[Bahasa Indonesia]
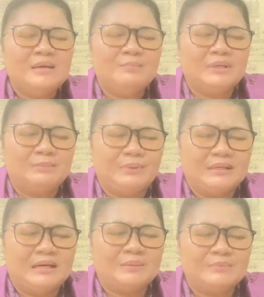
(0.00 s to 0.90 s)

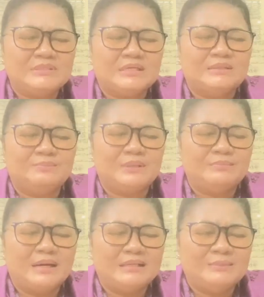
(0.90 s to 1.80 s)
benar-benar menjadi
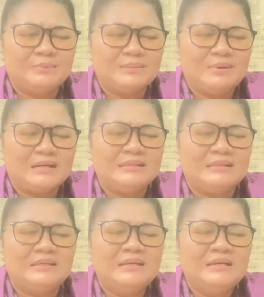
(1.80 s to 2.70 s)

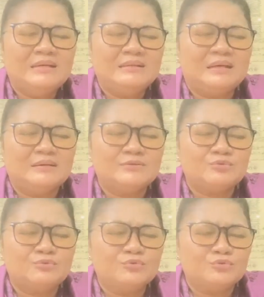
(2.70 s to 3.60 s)
pribadi-pribadi yang
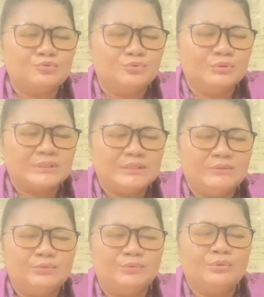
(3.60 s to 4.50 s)
sungguh-sungguh
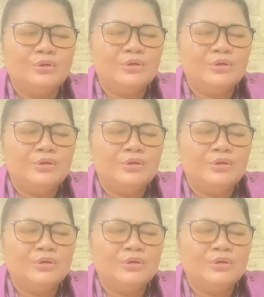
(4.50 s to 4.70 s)
rindu,